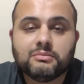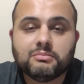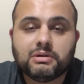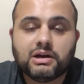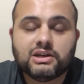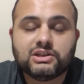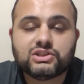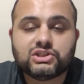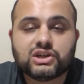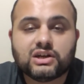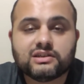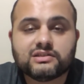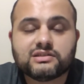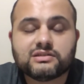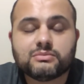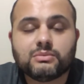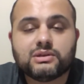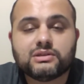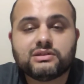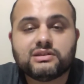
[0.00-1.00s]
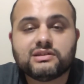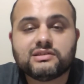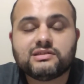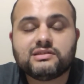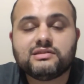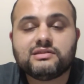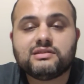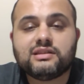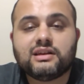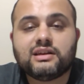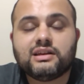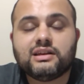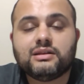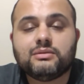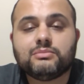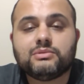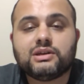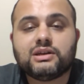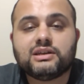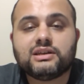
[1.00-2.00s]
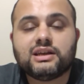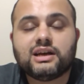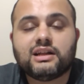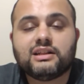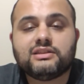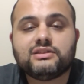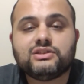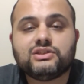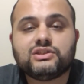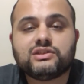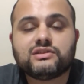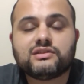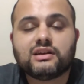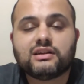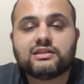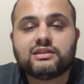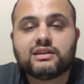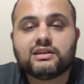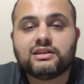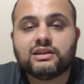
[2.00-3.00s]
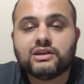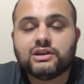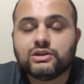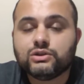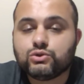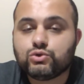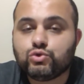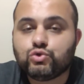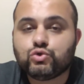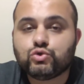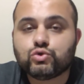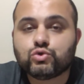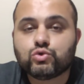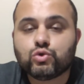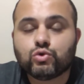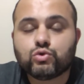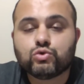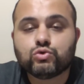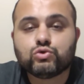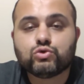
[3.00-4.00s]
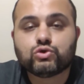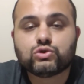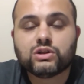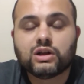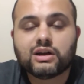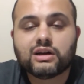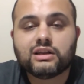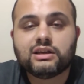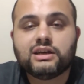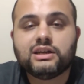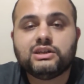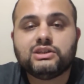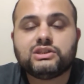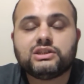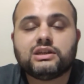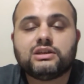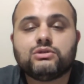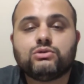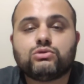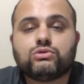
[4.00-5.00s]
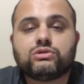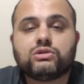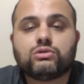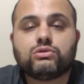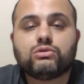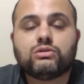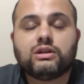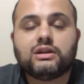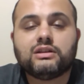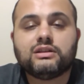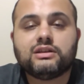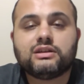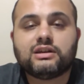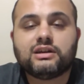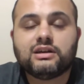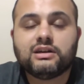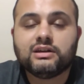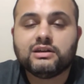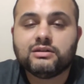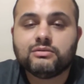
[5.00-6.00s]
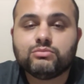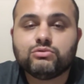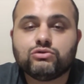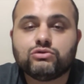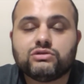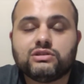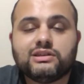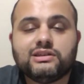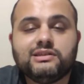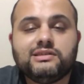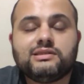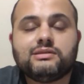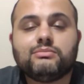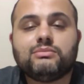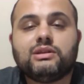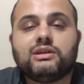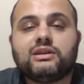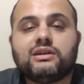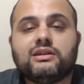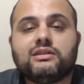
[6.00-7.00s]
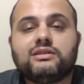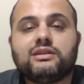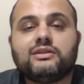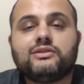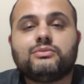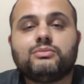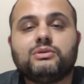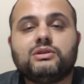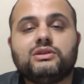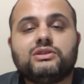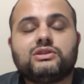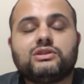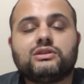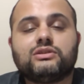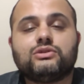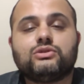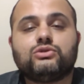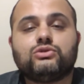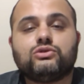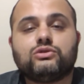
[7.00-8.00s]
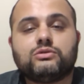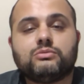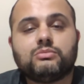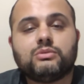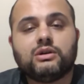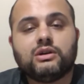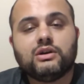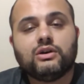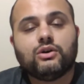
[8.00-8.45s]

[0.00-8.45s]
Ben şahsım adına sizlere elimden geldiğince zaten küçük dokunuşlarla heyecana ortak olanlara burada isimleri anlatmaya çalışıyorum.